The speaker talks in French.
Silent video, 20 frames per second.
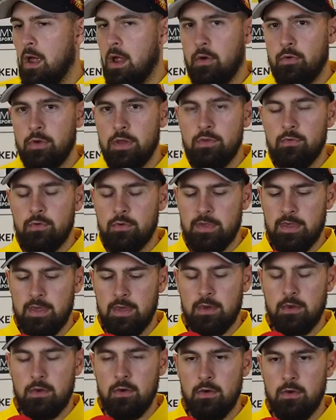ah Oui, nous on
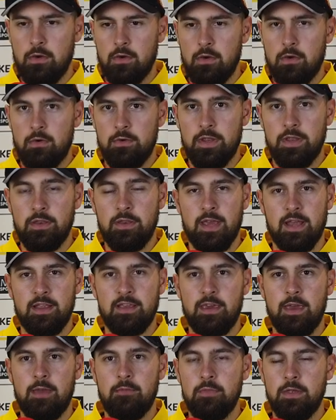sait qu'on a une
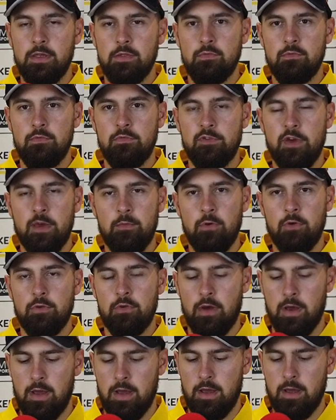quatrième ligne où vraiment on
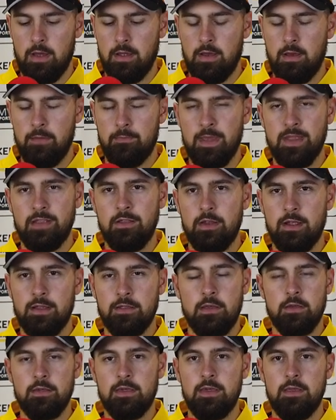doit mettre de
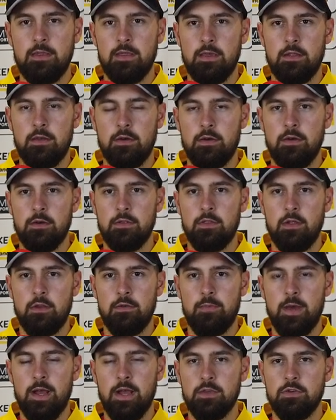l'intensité dans,
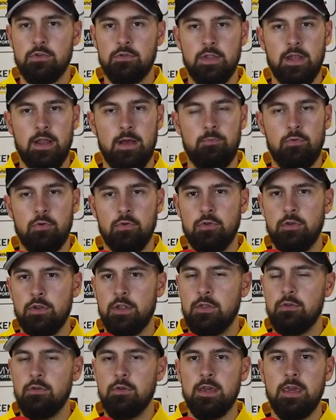le match. On est là pour
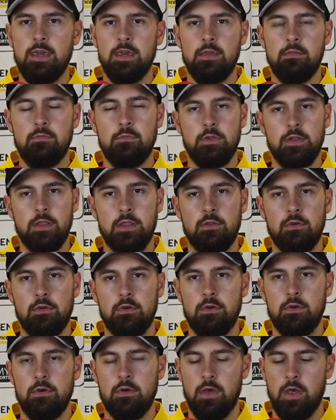donner du rythme, donner
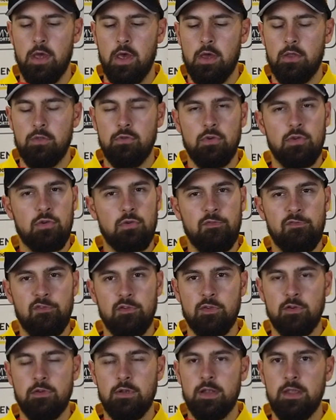du souffle
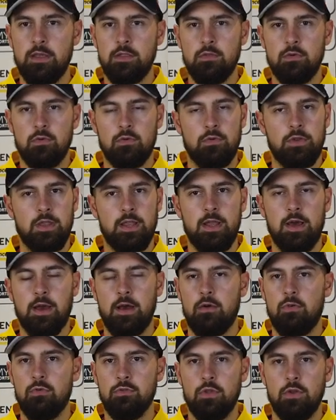aux autres lignes. Donc on est
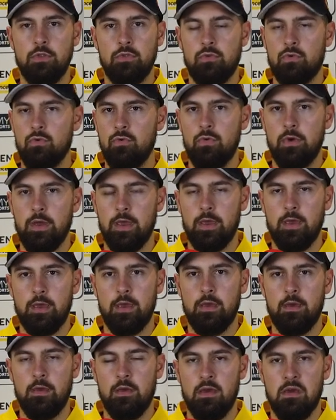là, on donne tout
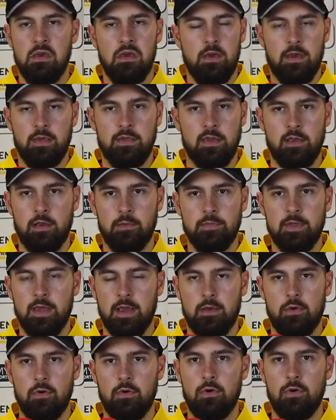et c'est comme
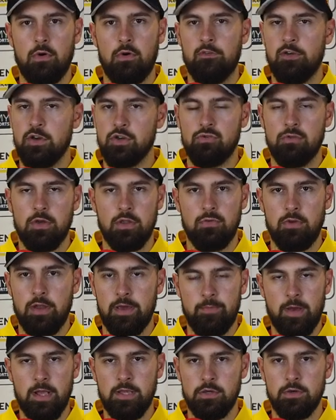ça qu'on va jouer tous
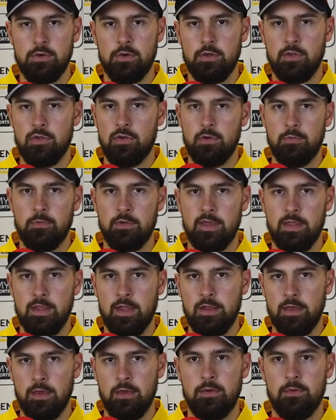les matchs euh, sûrement cette
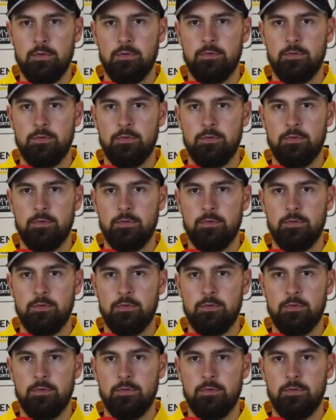année.